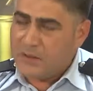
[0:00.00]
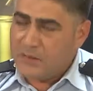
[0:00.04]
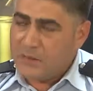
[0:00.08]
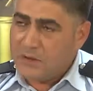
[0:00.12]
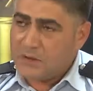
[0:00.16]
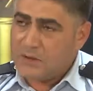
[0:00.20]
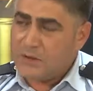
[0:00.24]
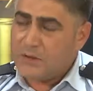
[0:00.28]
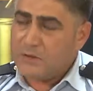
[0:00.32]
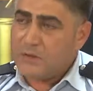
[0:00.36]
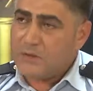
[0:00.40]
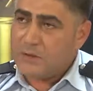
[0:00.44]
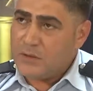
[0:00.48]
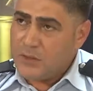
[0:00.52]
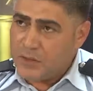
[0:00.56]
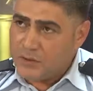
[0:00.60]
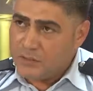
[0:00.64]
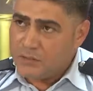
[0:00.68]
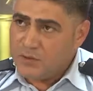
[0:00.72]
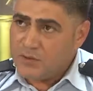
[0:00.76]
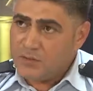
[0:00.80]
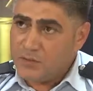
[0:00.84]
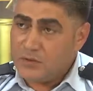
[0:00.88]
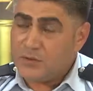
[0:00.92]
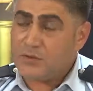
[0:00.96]
evet.
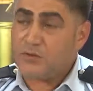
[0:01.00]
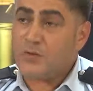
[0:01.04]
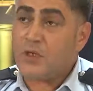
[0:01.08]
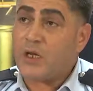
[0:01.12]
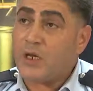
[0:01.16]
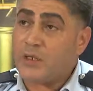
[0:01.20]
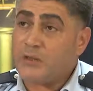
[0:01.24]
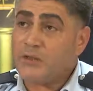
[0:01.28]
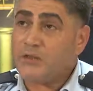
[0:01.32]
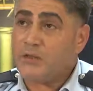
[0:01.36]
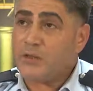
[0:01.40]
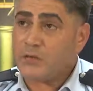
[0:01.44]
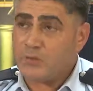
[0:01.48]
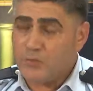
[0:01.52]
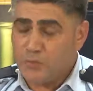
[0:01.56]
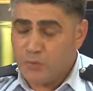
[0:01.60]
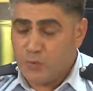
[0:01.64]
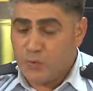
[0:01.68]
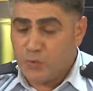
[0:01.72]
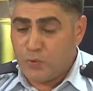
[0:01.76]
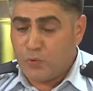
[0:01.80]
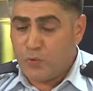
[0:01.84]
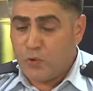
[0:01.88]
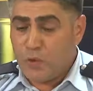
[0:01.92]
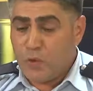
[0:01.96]
61. E, ancak
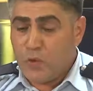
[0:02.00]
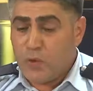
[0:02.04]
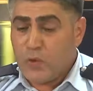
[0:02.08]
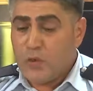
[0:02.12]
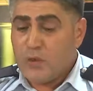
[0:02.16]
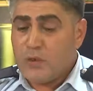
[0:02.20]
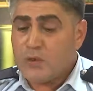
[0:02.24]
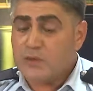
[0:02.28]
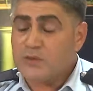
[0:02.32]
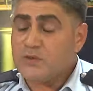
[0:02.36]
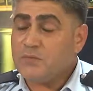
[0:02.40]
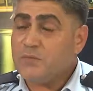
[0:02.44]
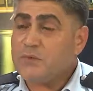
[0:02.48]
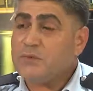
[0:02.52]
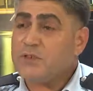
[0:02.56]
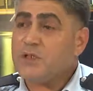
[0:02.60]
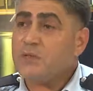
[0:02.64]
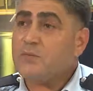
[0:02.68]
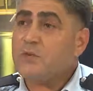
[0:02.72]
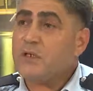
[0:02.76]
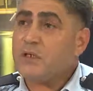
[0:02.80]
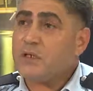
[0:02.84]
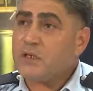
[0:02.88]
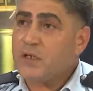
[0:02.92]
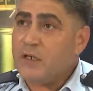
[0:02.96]
bu hiçbir
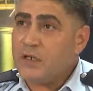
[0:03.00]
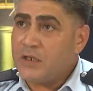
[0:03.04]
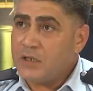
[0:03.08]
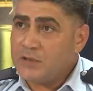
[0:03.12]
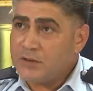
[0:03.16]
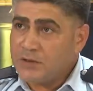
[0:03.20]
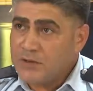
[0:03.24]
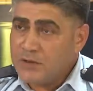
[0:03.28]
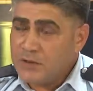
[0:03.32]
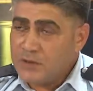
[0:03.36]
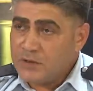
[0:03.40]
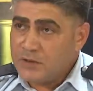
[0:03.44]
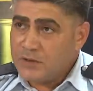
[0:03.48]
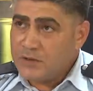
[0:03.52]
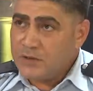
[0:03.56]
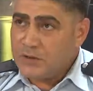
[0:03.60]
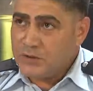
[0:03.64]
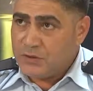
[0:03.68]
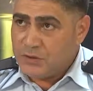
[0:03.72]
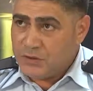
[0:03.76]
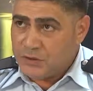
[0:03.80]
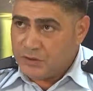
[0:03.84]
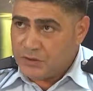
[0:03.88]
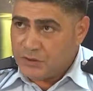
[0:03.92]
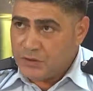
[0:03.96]
zaman garaj girişi
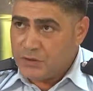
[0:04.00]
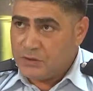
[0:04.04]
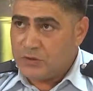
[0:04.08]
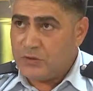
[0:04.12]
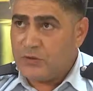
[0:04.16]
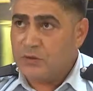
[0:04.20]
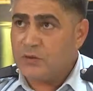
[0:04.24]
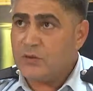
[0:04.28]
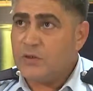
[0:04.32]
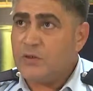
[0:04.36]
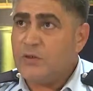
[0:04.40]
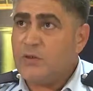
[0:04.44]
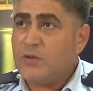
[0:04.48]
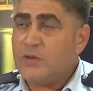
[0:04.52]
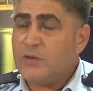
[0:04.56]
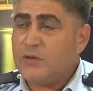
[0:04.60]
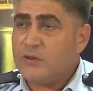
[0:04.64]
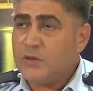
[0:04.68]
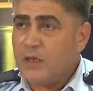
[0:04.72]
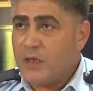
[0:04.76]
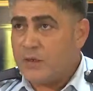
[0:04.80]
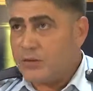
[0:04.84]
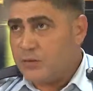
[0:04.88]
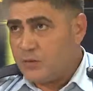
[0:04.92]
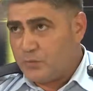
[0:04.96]
çıkışı,
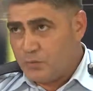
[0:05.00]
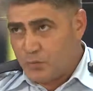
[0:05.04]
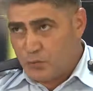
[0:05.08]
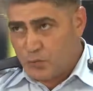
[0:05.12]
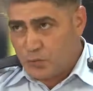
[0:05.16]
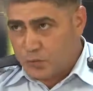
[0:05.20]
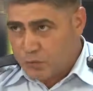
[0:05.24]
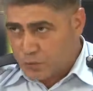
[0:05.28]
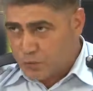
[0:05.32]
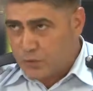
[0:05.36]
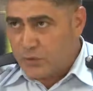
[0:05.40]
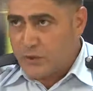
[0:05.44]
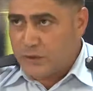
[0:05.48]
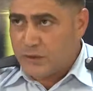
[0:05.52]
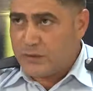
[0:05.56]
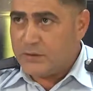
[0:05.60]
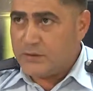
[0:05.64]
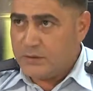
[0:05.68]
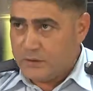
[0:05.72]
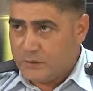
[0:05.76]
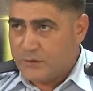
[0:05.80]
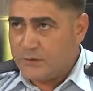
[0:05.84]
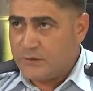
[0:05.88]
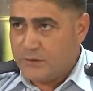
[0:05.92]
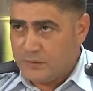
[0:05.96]
yangın muslukları
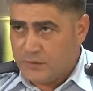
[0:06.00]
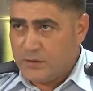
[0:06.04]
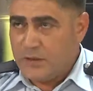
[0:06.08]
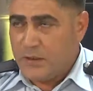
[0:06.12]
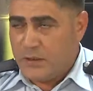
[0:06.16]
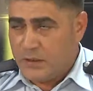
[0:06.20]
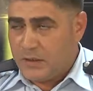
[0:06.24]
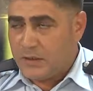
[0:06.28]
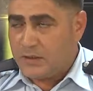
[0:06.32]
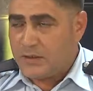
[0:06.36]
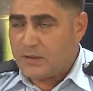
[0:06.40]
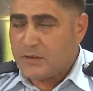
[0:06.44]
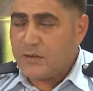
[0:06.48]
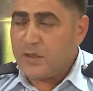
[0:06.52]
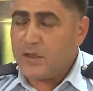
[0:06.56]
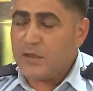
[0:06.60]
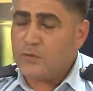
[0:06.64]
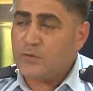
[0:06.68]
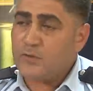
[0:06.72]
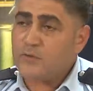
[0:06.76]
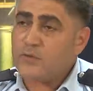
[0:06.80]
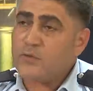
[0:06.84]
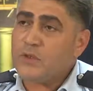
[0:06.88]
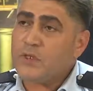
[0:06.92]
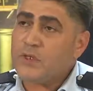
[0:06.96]
diye
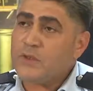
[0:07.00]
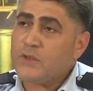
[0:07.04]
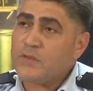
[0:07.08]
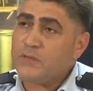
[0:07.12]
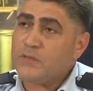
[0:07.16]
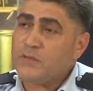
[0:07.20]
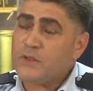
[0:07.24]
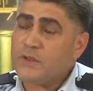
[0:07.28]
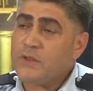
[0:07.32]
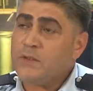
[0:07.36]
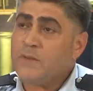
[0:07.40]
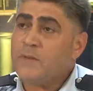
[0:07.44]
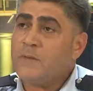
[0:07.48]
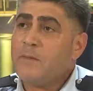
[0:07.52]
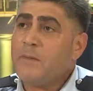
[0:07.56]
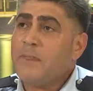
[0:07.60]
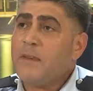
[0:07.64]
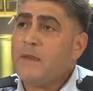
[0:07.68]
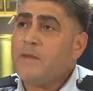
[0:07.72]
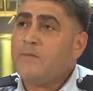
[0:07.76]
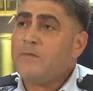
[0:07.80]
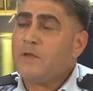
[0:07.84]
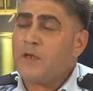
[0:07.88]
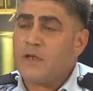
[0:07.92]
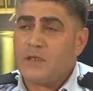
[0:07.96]
kanun tanımlar
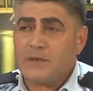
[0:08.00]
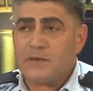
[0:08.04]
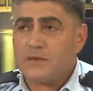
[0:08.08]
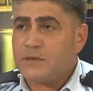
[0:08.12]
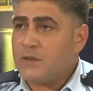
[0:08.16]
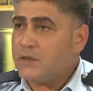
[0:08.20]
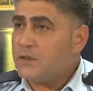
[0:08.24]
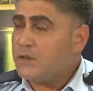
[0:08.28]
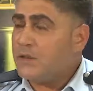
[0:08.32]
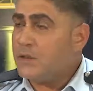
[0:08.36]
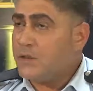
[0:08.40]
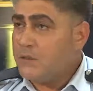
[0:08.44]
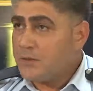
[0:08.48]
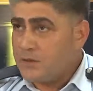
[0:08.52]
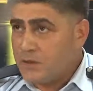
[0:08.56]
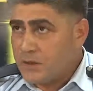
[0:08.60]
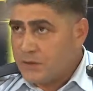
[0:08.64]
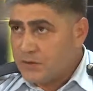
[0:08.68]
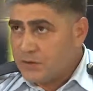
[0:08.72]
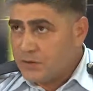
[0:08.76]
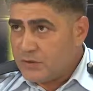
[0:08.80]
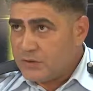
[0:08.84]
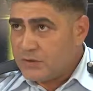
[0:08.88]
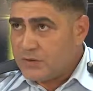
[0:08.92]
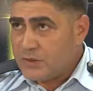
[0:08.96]
ve hastanelerin
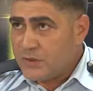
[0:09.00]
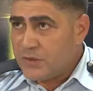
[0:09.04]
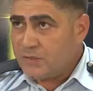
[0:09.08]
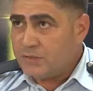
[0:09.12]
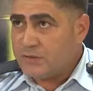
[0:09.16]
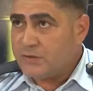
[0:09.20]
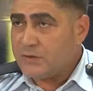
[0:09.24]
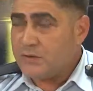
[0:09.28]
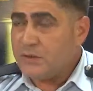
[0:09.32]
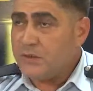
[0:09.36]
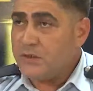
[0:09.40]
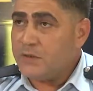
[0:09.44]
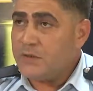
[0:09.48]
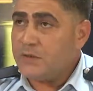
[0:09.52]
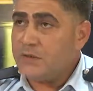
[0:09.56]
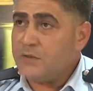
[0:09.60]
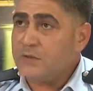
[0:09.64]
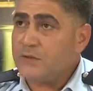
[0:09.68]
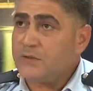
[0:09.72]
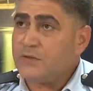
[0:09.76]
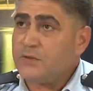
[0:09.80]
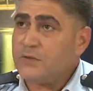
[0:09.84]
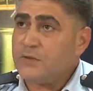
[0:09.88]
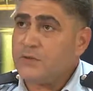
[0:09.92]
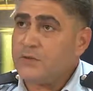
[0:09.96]
acil servisleri
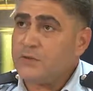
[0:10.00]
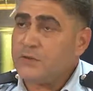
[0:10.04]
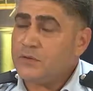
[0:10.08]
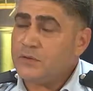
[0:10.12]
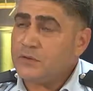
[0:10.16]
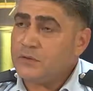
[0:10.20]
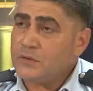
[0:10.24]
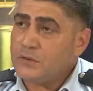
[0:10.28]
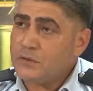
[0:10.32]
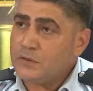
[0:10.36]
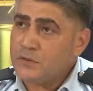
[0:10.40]
e,